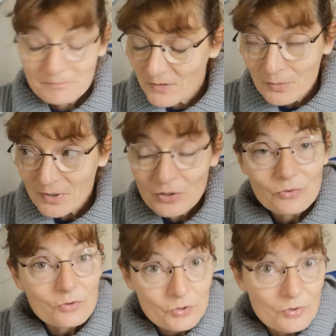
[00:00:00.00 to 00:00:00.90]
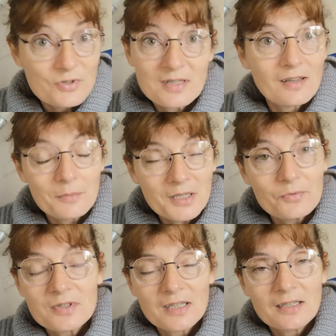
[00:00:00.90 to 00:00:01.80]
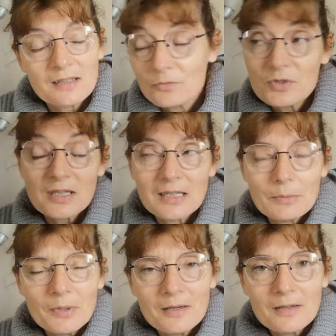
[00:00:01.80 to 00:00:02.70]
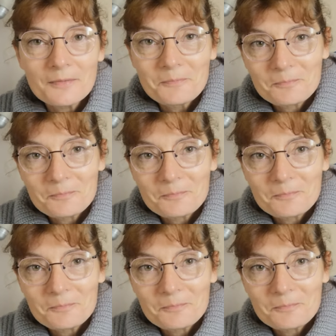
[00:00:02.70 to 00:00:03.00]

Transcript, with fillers: Non, pas du tout. Je le sais très bien, vous inquiétez, vous inquiétez pas. Hein.